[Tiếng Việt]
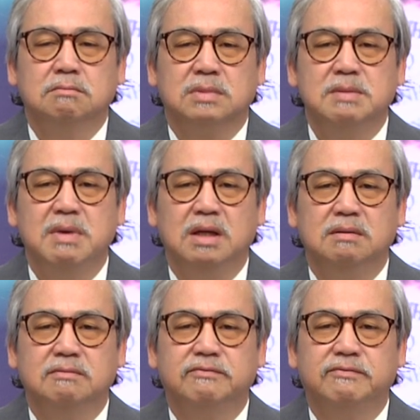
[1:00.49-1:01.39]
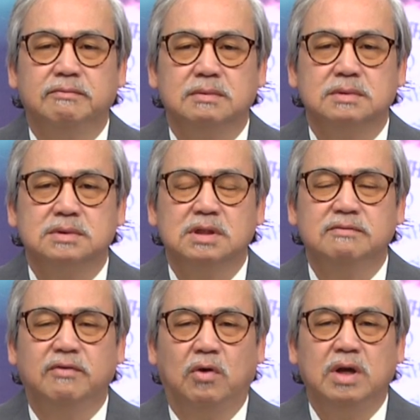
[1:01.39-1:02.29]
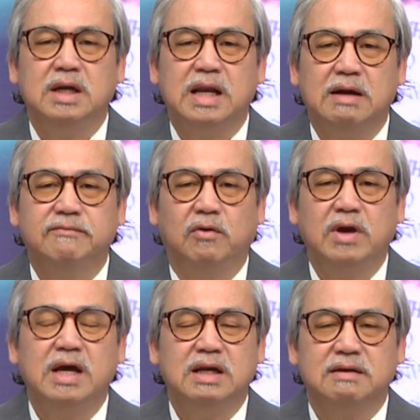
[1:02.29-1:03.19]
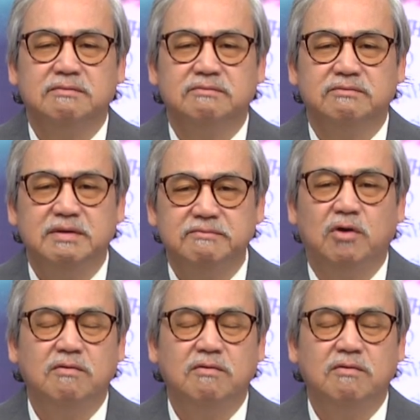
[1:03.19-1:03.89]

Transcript: cái bệnh sưng phổi hay lao phổi hay là viêm phổi